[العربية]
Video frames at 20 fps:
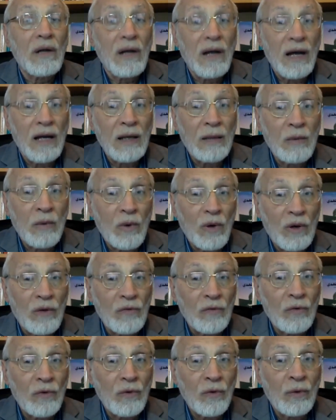كان
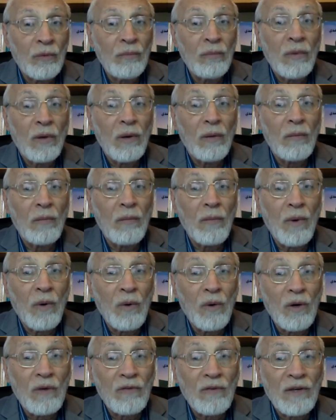موقفهم
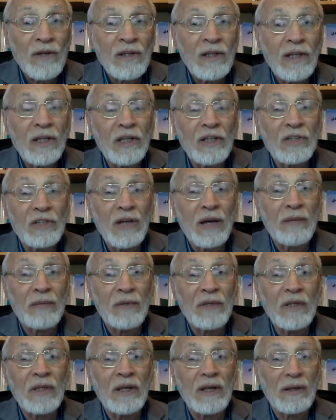موقفا
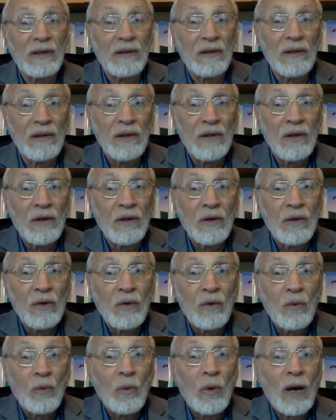إيجابيا
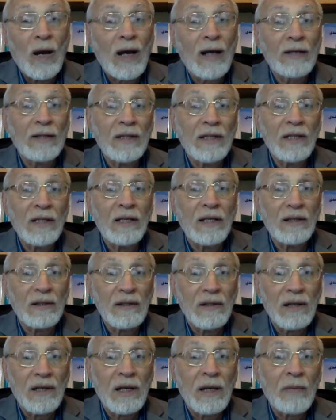وعاديا
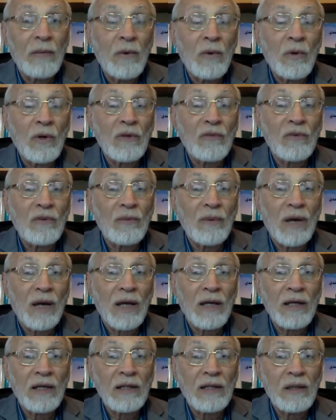كموقف
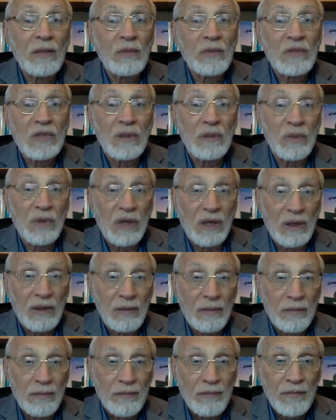بقية المسلمين
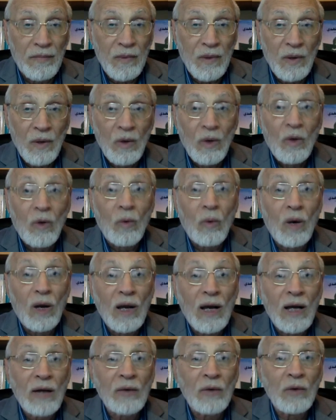
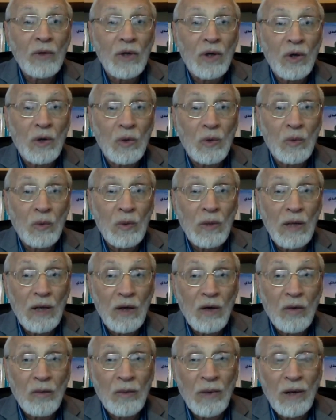وكانوا يكنون
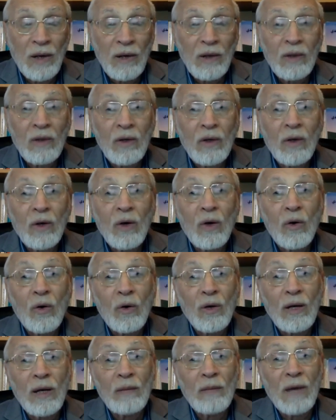لهما
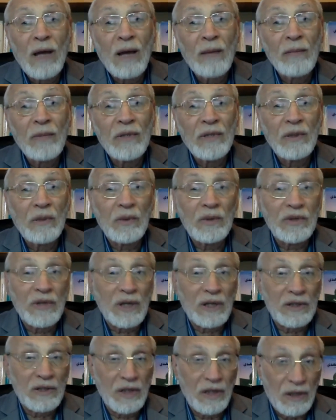كل المحبة
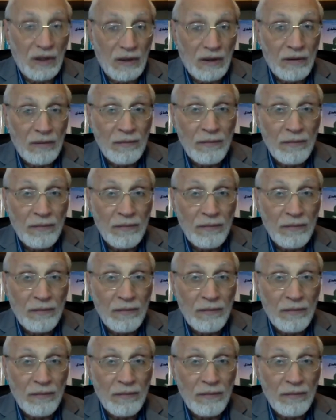والتقدير